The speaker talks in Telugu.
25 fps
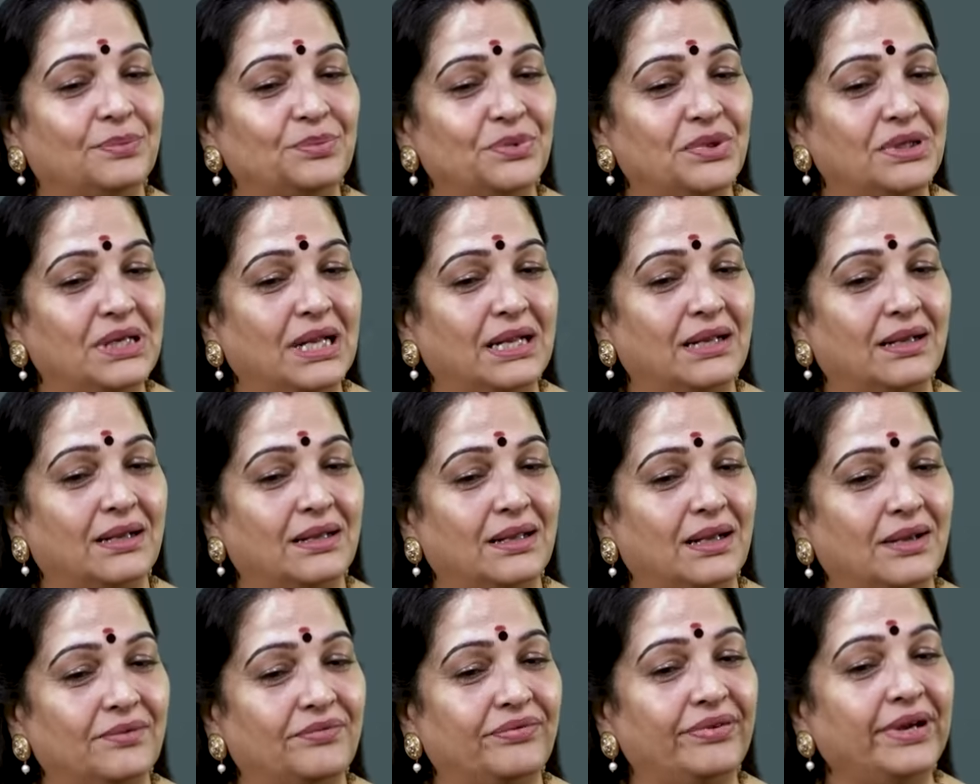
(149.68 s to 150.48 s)
చెప్తున్నాను
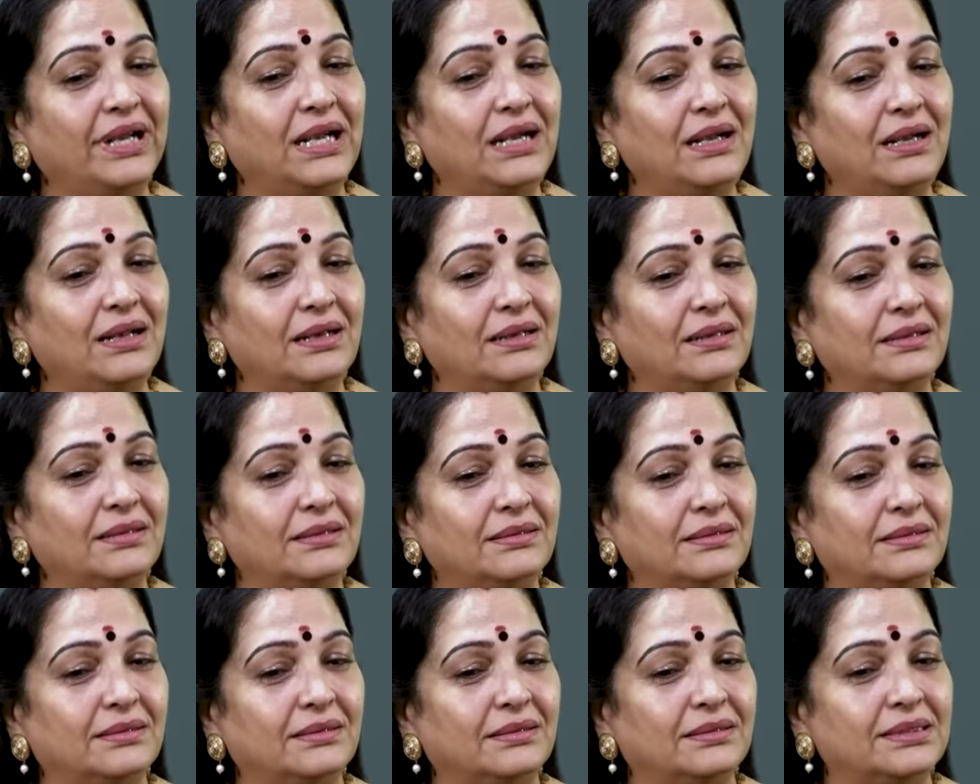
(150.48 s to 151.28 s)
కదా ఫీల్డ్
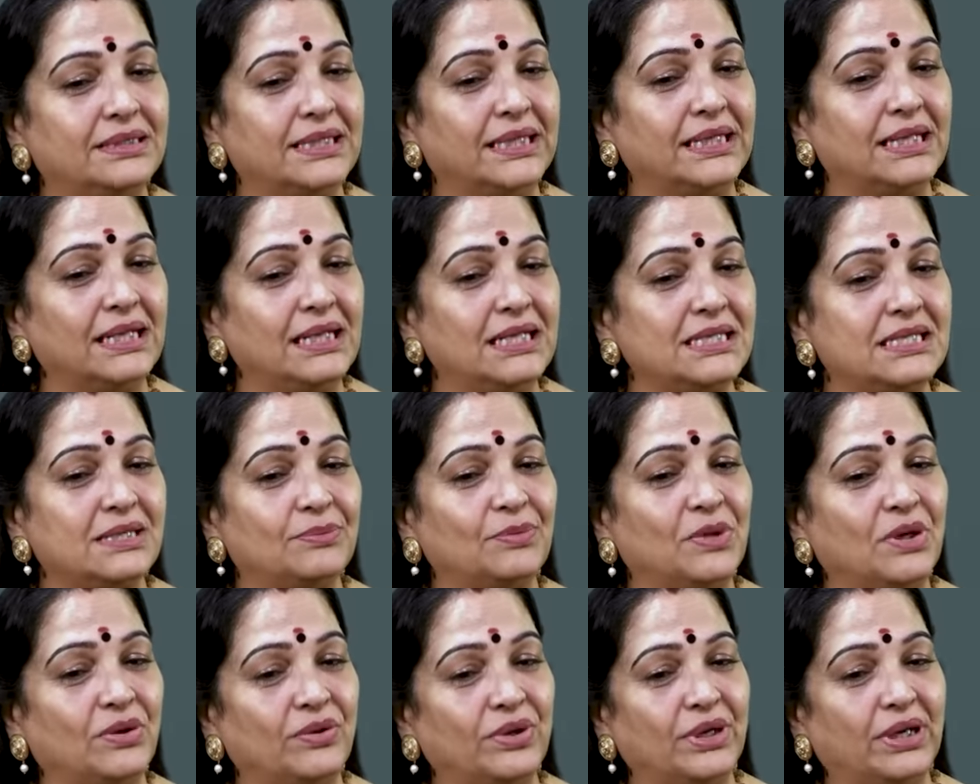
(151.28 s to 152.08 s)

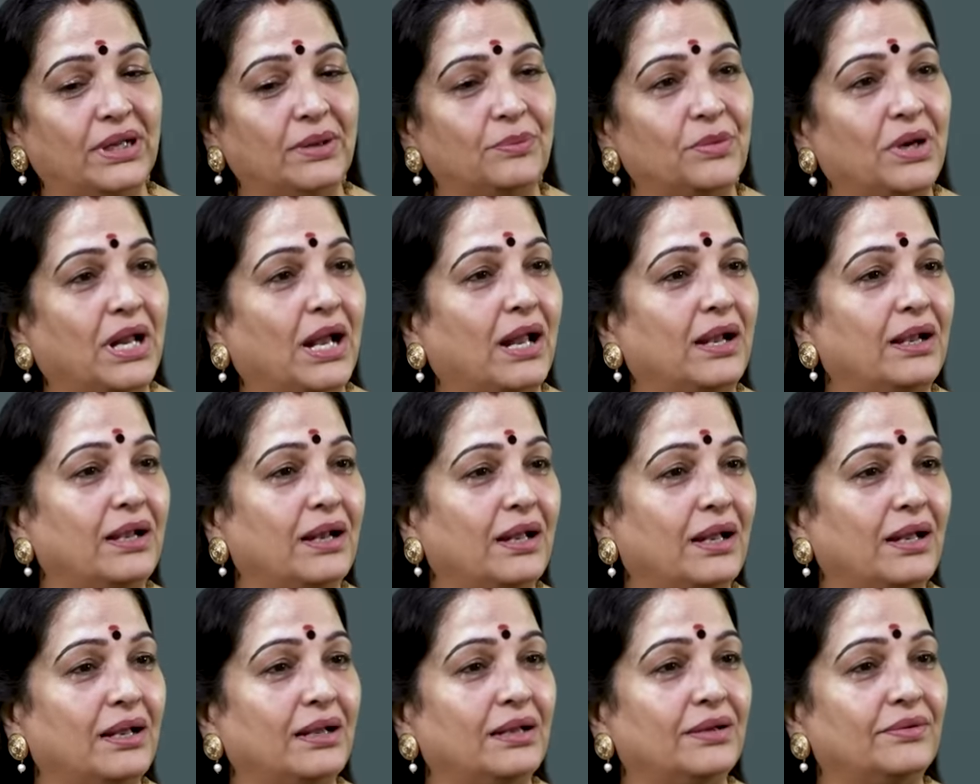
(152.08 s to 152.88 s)
జర్నలిజంలో ఉండడం
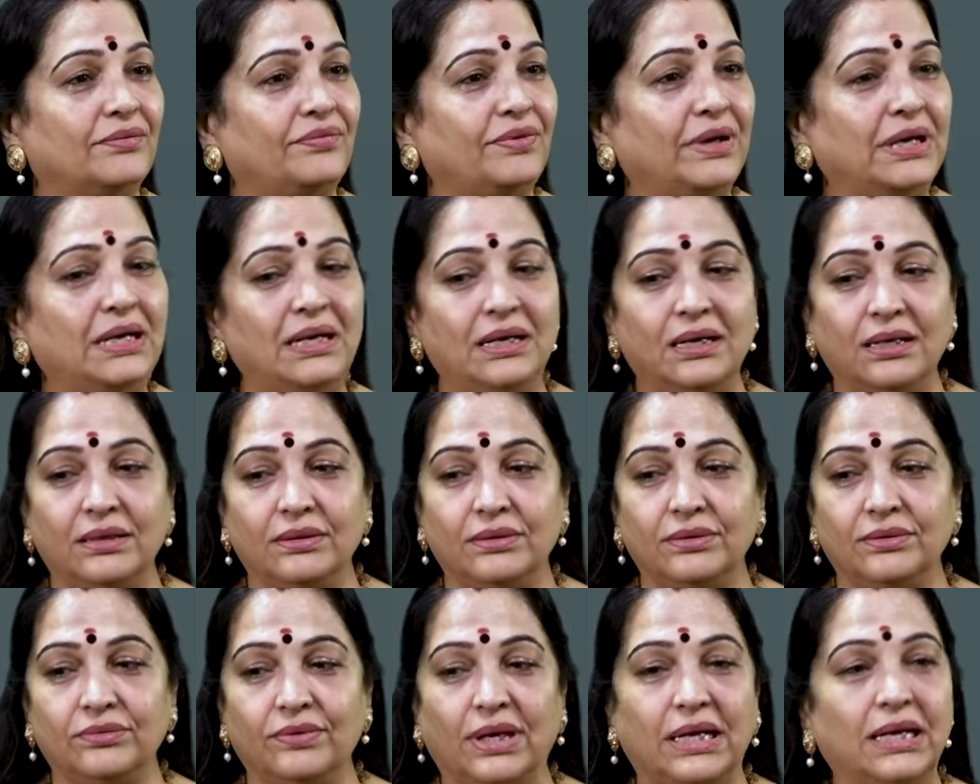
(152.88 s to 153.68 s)
నాన్న ఫీల్డ్
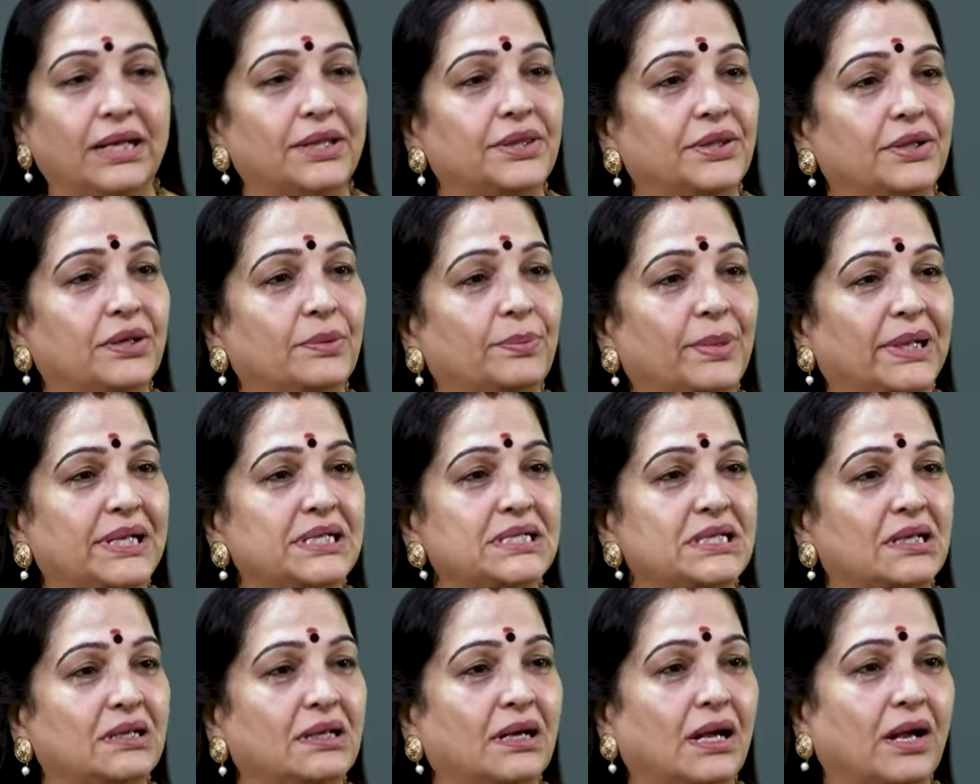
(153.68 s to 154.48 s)
వాళ్ళందరూ
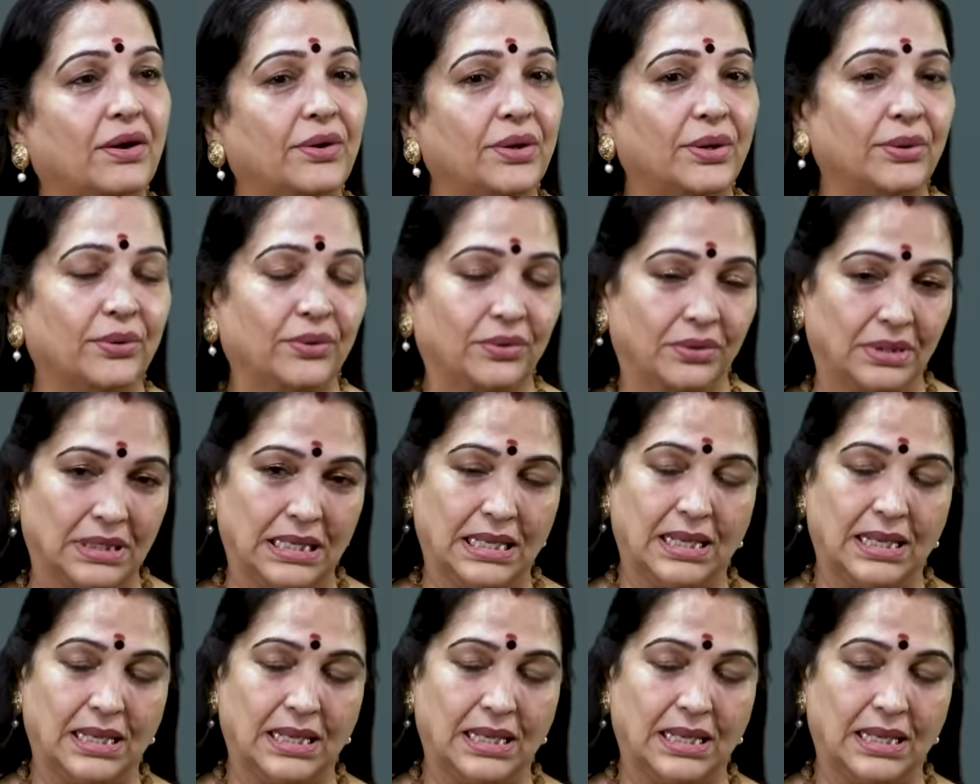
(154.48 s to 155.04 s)
పరిచయం కావడం